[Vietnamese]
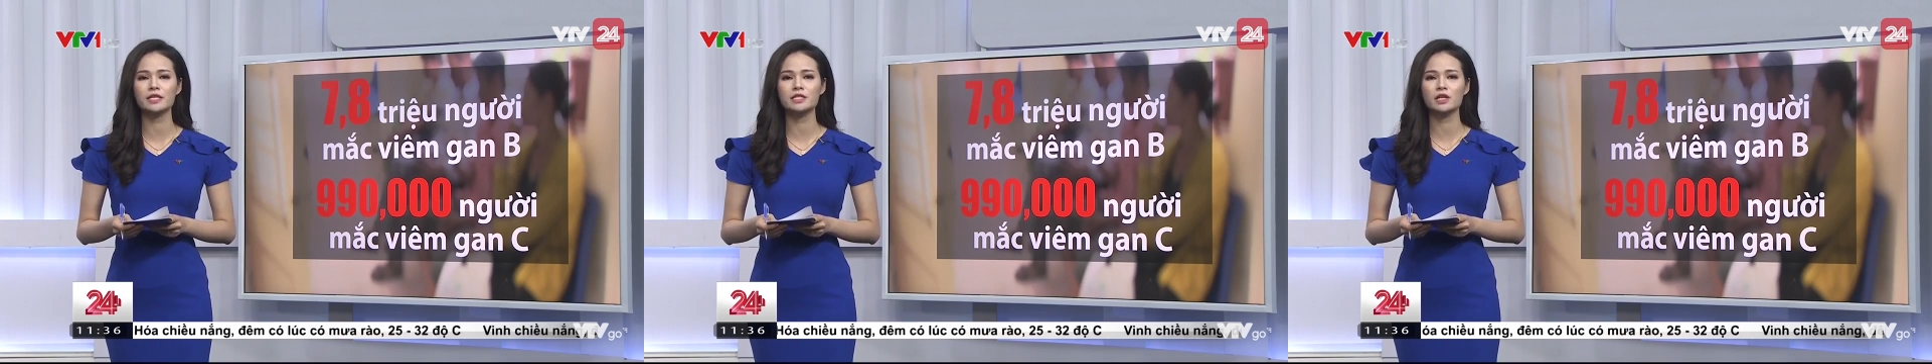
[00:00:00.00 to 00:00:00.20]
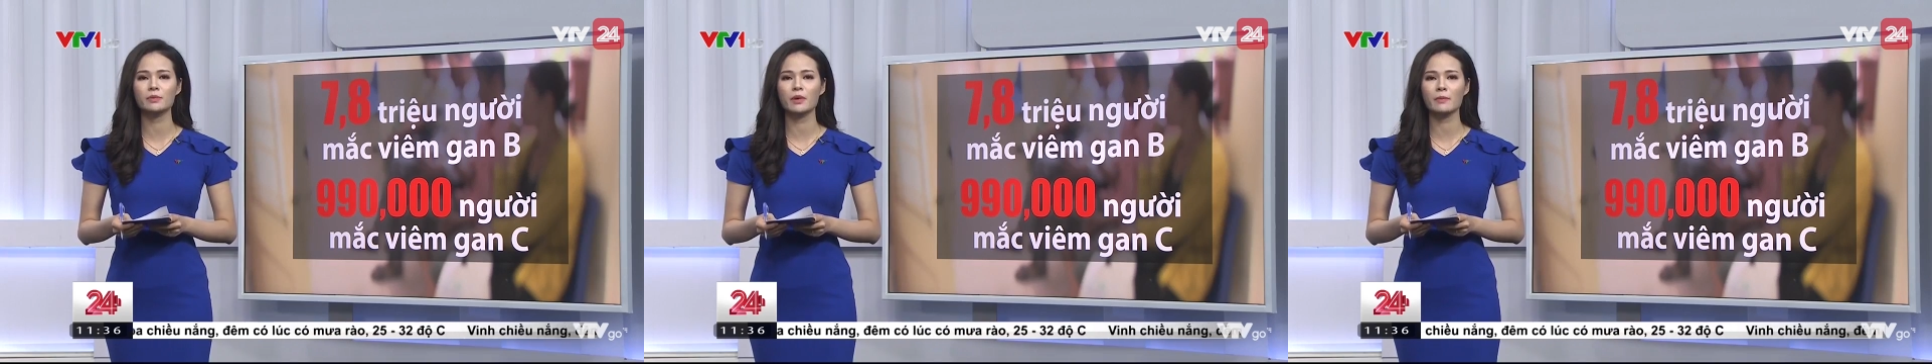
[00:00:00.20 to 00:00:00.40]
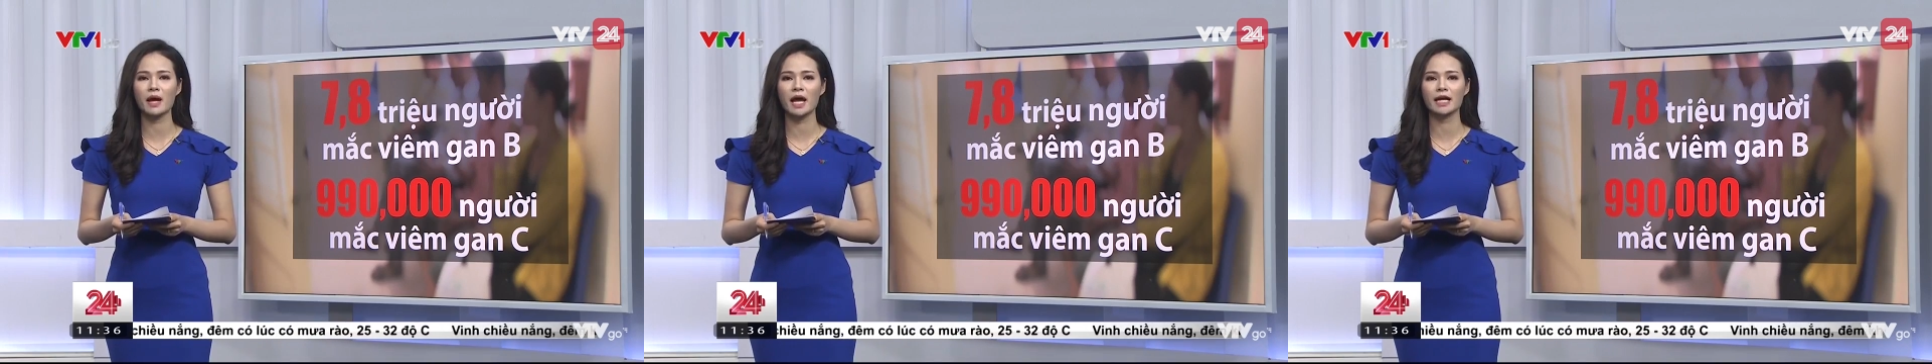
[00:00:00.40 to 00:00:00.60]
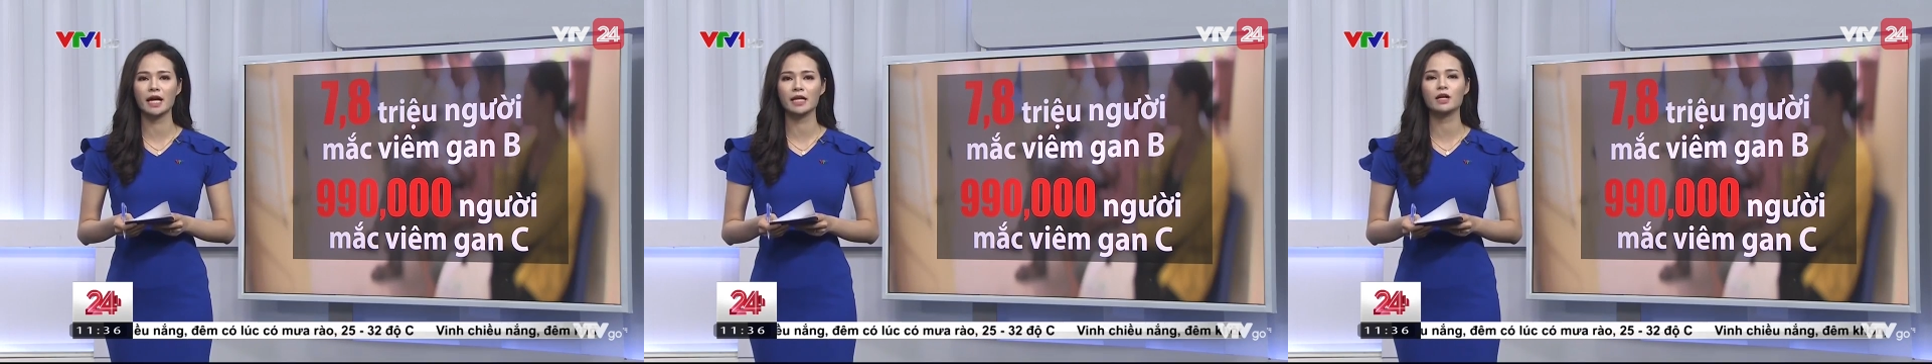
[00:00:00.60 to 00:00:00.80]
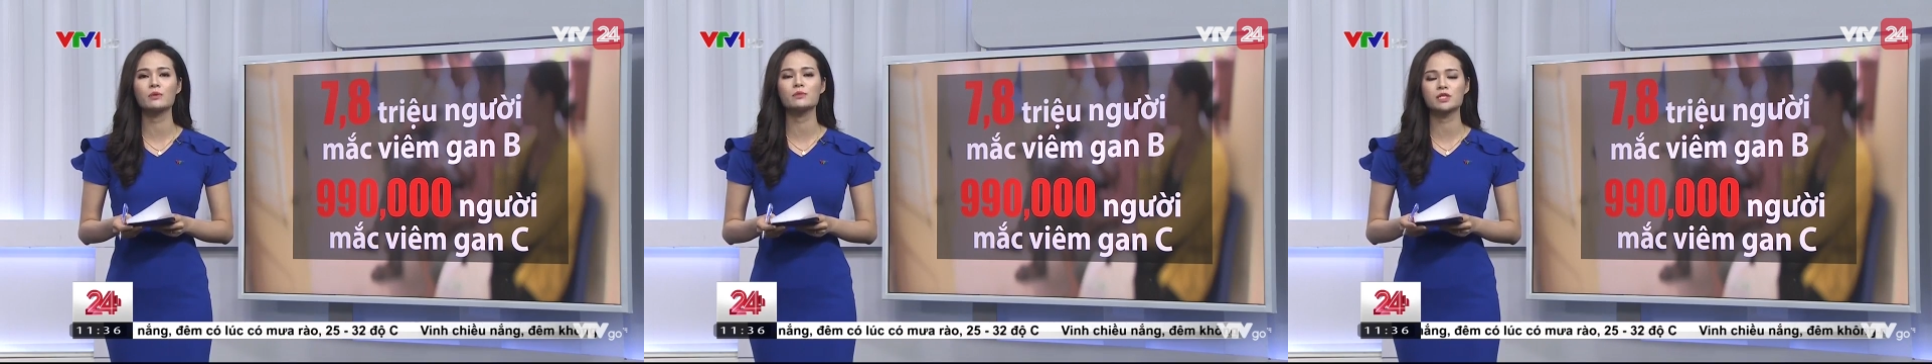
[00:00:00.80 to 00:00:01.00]
phát hiện trong
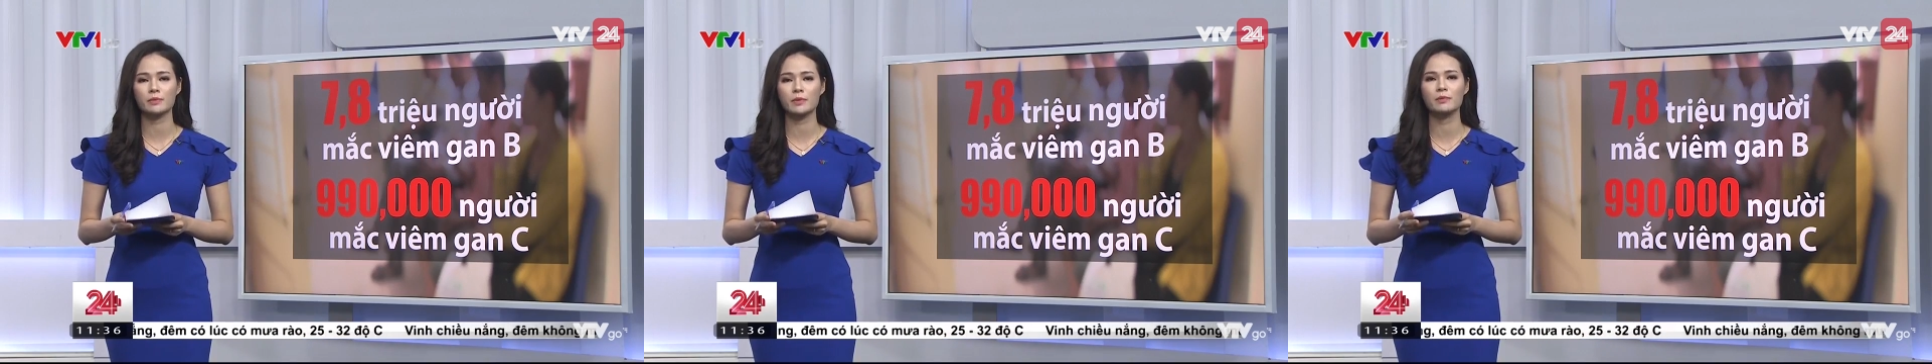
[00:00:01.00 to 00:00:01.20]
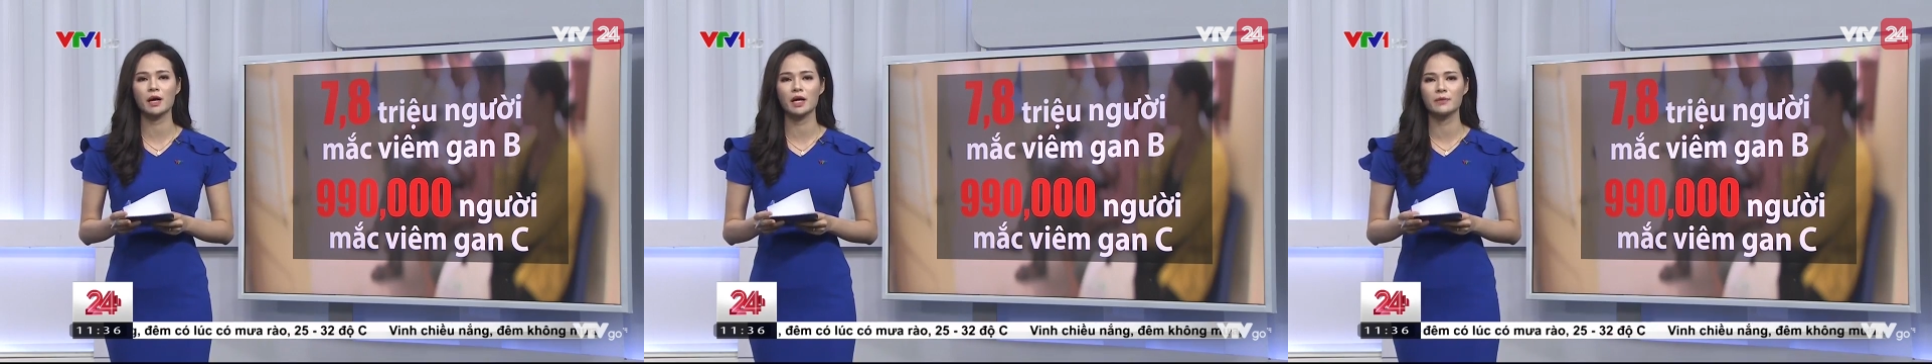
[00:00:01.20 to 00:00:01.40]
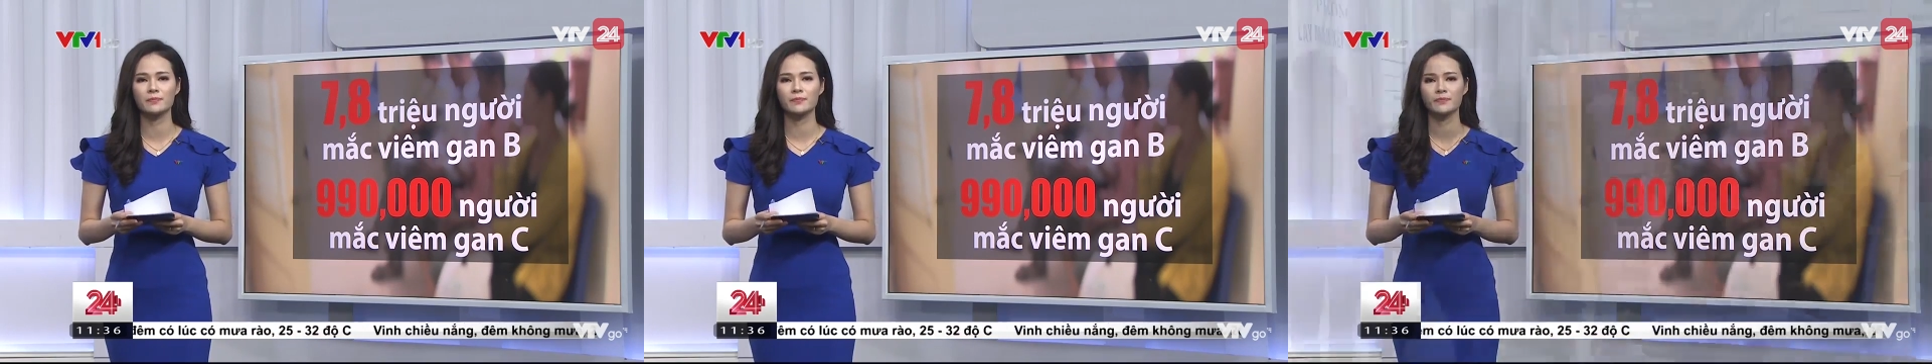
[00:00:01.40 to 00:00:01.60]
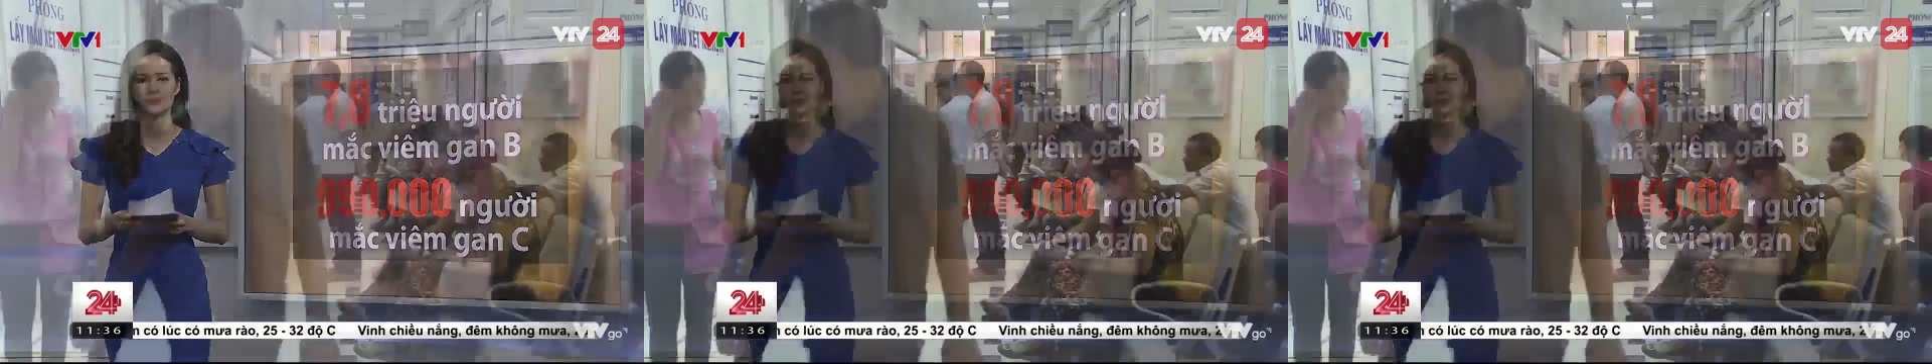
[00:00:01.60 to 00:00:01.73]
năm 2017.